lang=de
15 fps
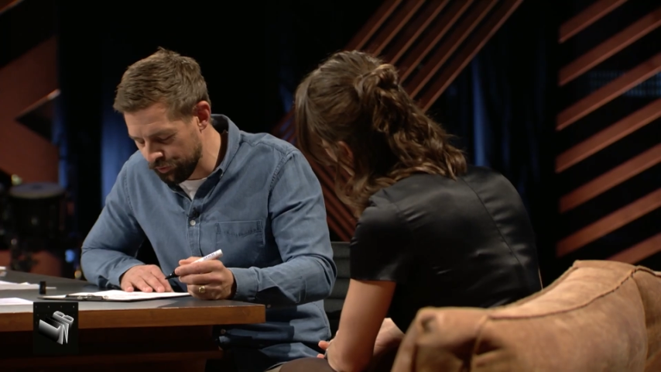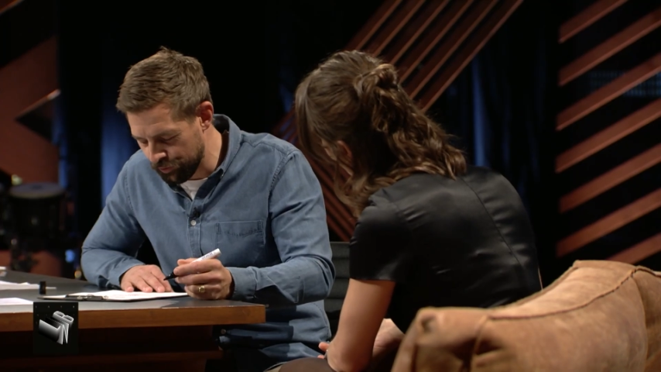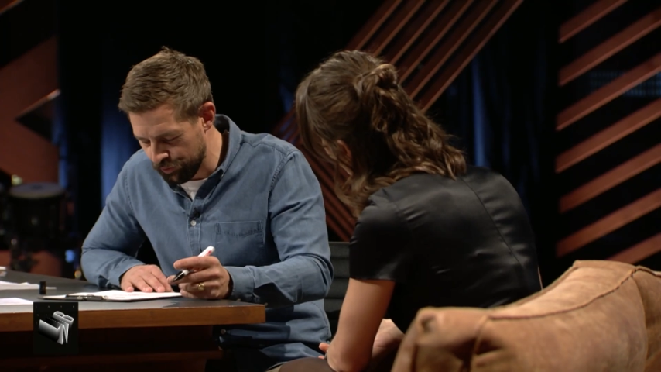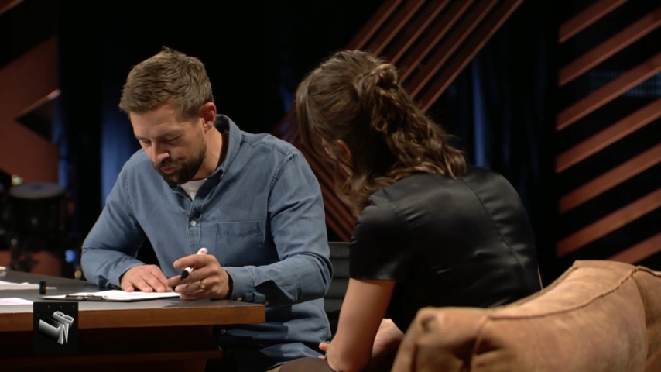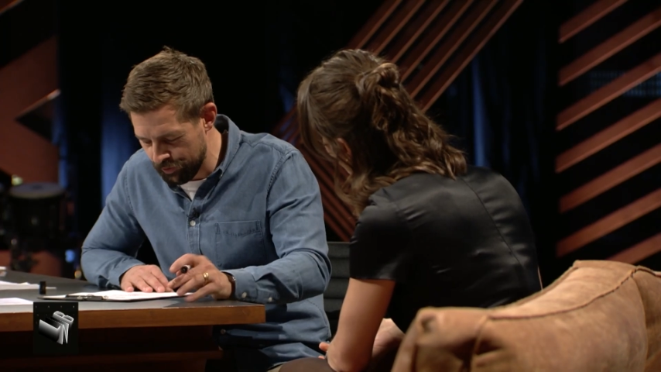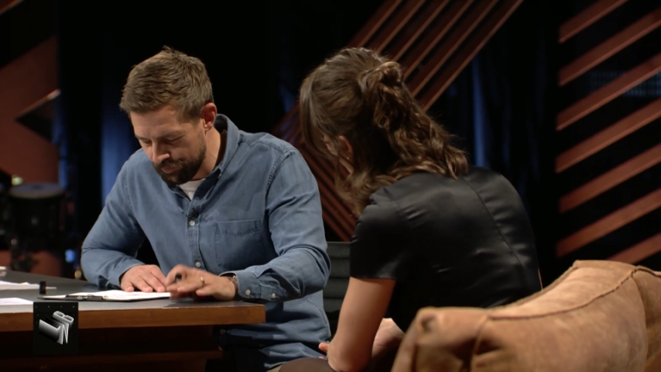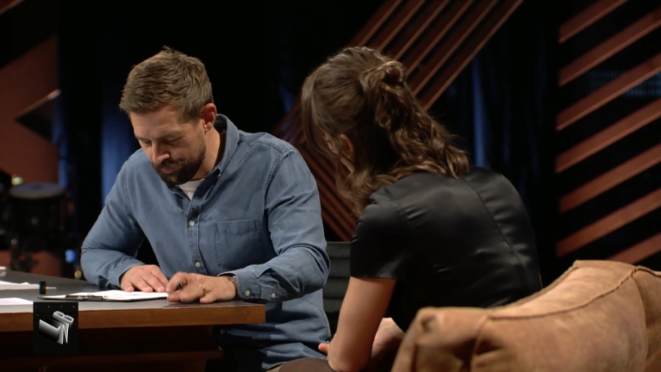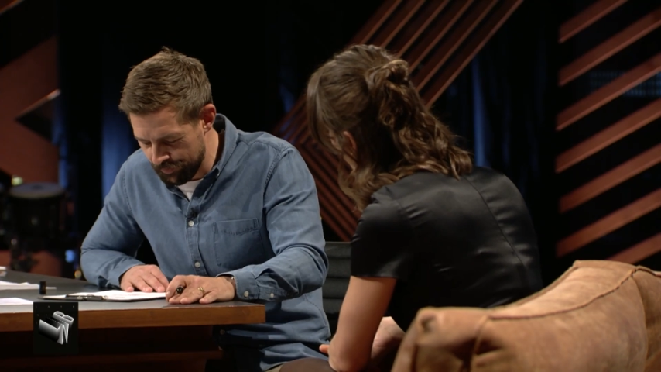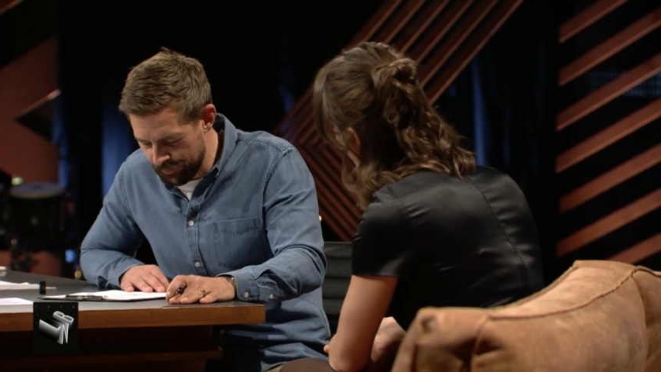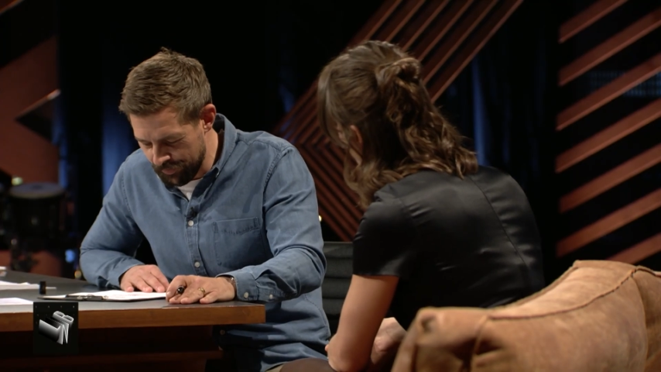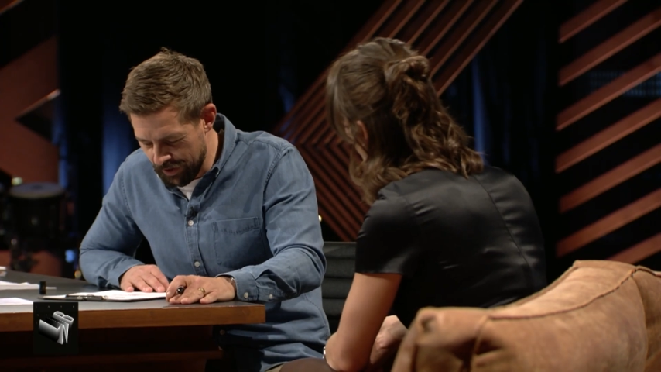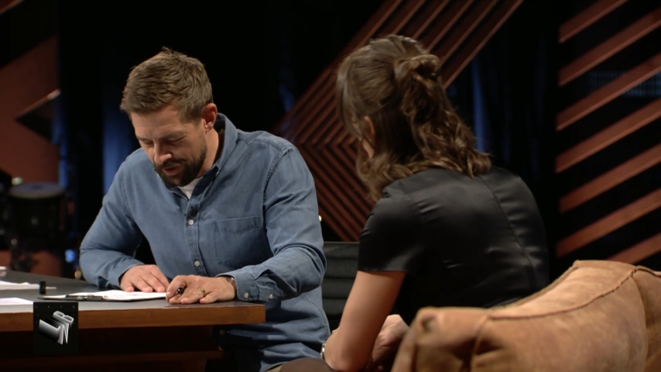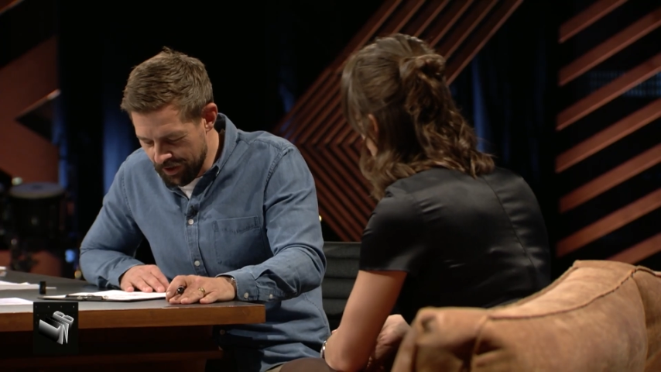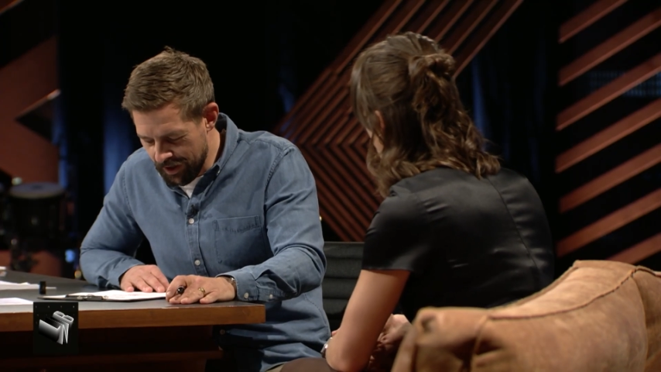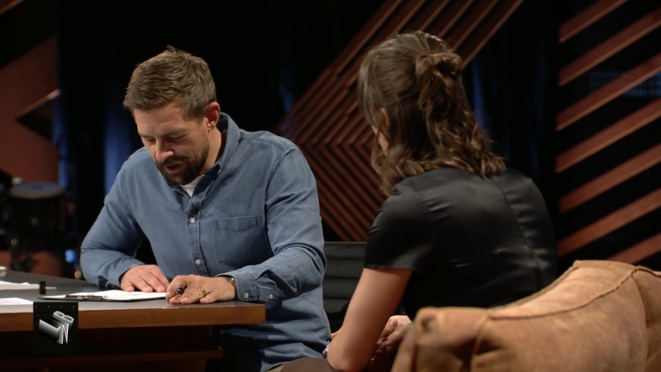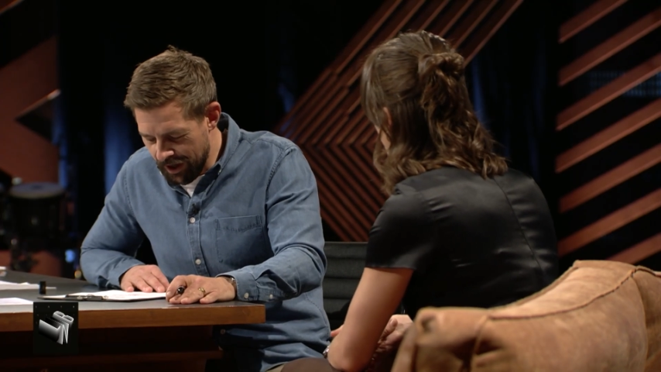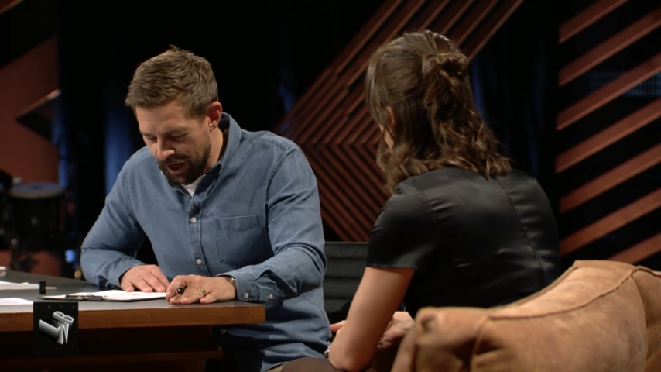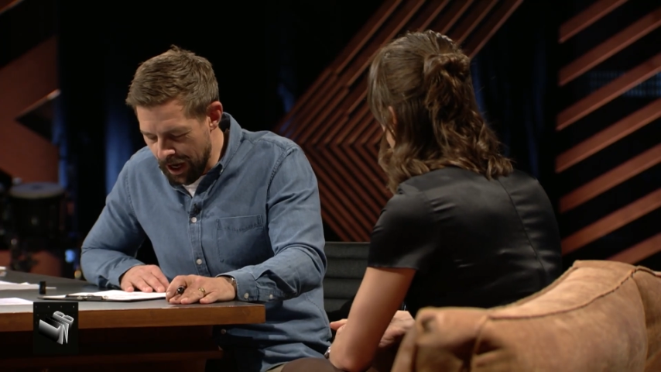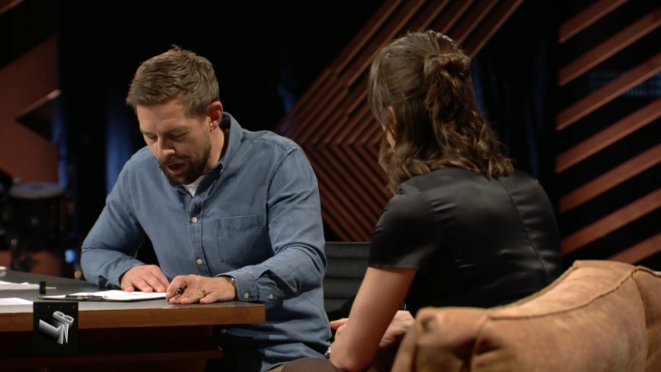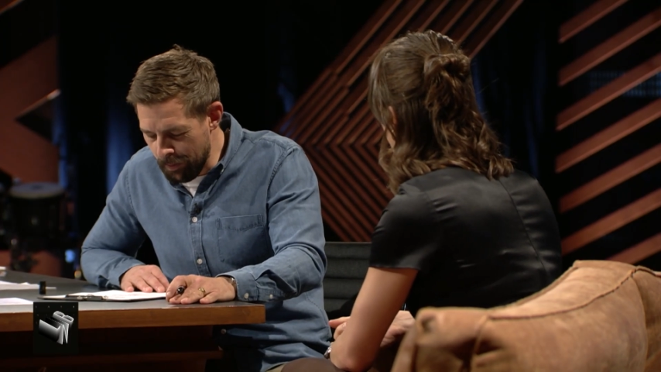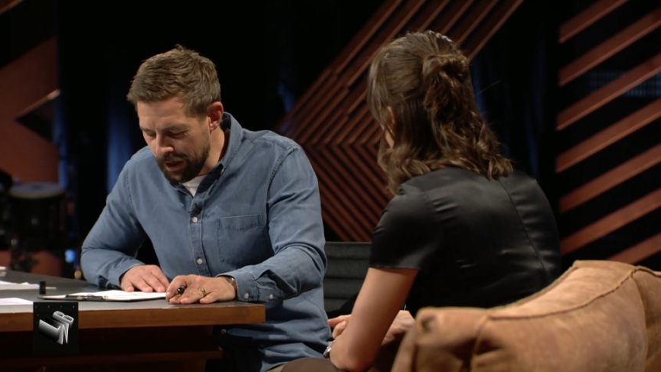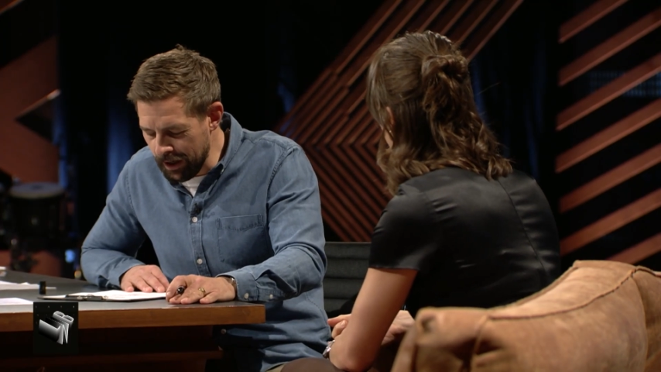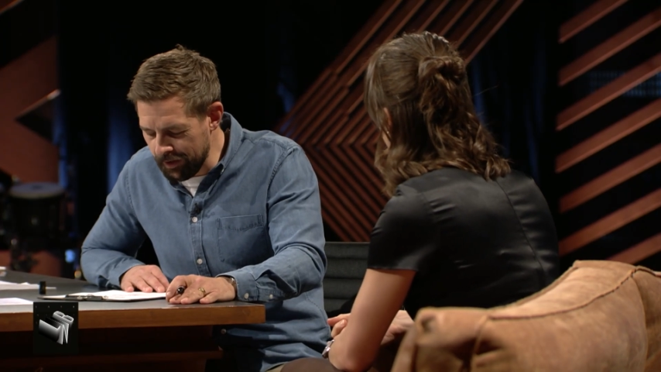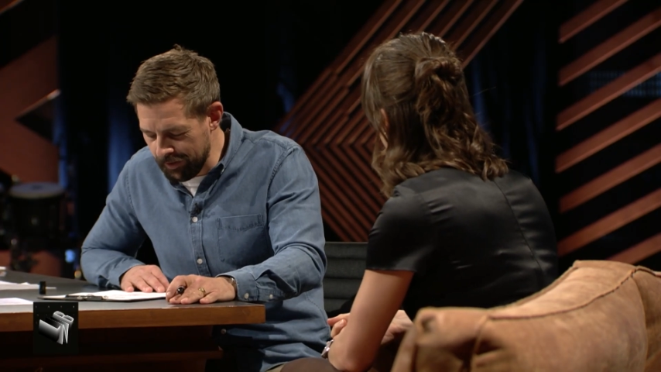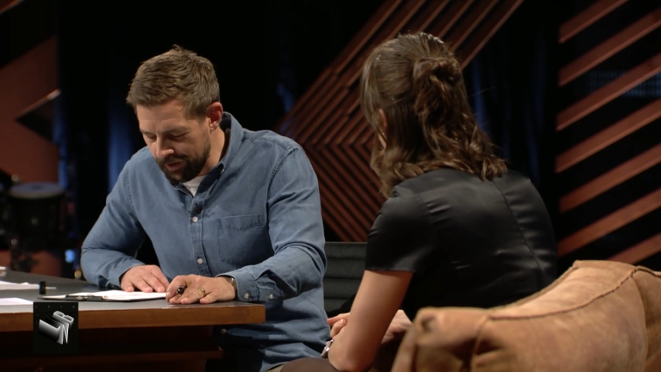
ist gut. Arbeiten